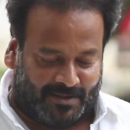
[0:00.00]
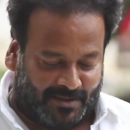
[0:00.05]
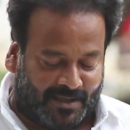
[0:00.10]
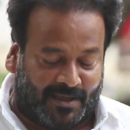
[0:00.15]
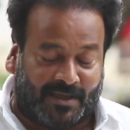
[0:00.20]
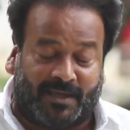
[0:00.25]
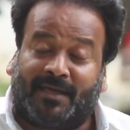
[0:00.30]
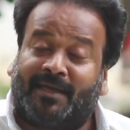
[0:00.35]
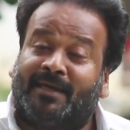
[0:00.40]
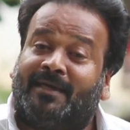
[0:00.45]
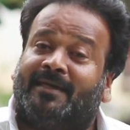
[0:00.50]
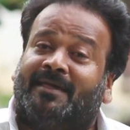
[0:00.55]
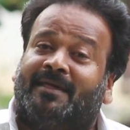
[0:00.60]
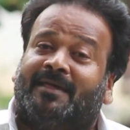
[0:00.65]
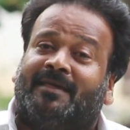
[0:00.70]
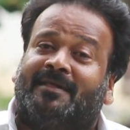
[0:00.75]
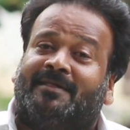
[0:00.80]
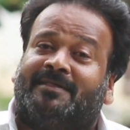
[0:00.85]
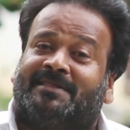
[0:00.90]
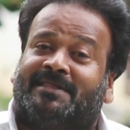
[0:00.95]
இந்த
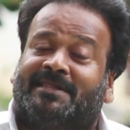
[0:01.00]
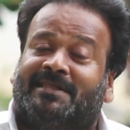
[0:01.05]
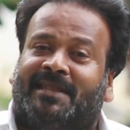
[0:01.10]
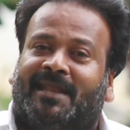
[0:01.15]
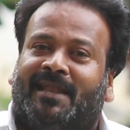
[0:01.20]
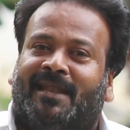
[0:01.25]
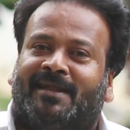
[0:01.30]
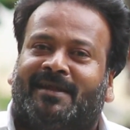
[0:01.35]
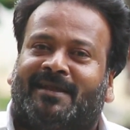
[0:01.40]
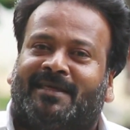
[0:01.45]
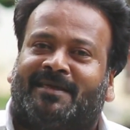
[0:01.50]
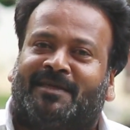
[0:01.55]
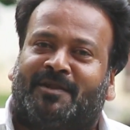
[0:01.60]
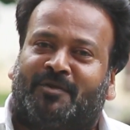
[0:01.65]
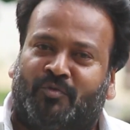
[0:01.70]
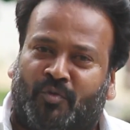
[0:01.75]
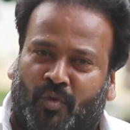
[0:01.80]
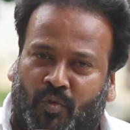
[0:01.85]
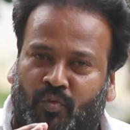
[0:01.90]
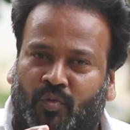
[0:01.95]
சீரியலில் நடிக்கிற
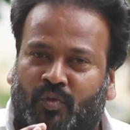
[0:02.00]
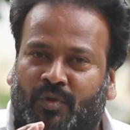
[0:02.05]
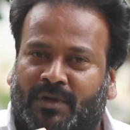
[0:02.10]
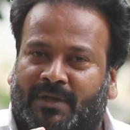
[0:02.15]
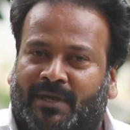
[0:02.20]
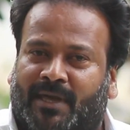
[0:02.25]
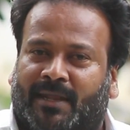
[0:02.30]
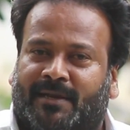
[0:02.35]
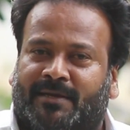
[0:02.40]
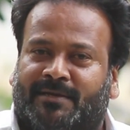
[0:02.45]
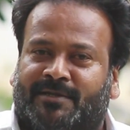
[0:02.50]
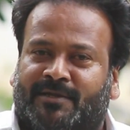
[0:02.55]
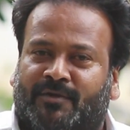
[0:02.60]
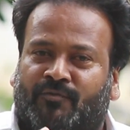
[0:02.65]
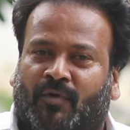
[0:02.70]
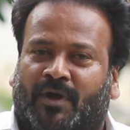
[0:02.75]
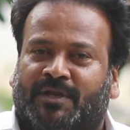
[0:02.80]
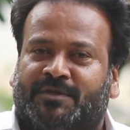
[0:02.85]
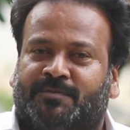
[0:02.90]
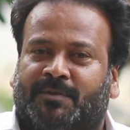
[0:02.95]
ஒவ்வொரு
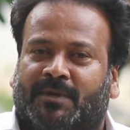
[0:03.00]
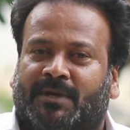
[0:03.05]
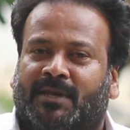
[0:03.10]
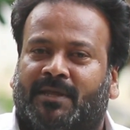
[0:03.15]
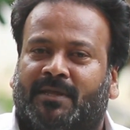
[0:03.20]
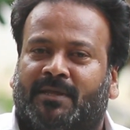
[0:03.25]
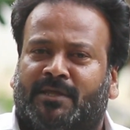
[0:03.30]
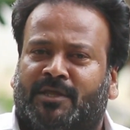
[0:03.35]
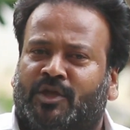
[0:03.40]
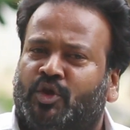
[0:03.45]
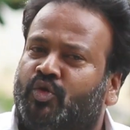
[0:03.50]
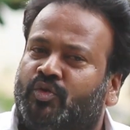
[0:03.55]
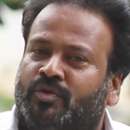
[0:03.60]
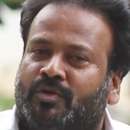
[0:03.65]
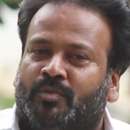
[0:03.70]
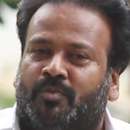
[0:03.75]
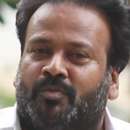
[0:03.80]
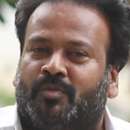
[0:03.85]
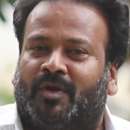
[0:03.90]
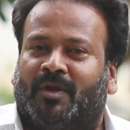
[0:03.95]
கேரக்டரையும் வாட்ச் பண்ணி
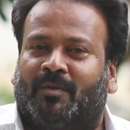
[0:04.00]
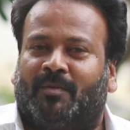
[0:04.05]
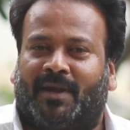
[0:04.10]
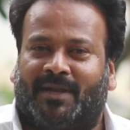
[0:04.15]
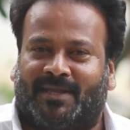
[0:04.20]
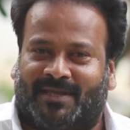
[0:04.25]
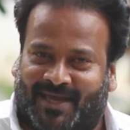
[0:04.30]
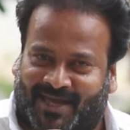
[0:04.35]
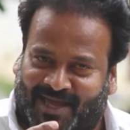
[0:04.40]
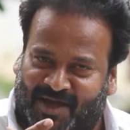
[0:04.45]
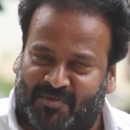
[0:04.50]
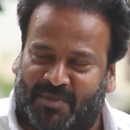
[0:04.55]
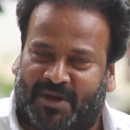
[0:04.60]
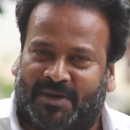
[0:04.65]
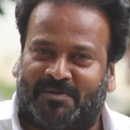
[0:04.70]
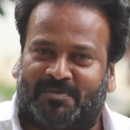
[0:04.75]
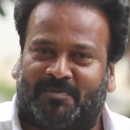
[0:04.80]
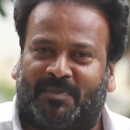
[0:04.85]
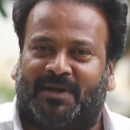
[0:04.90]
யூடியூப் மூலமாக நீங்கள் கமெண்ட்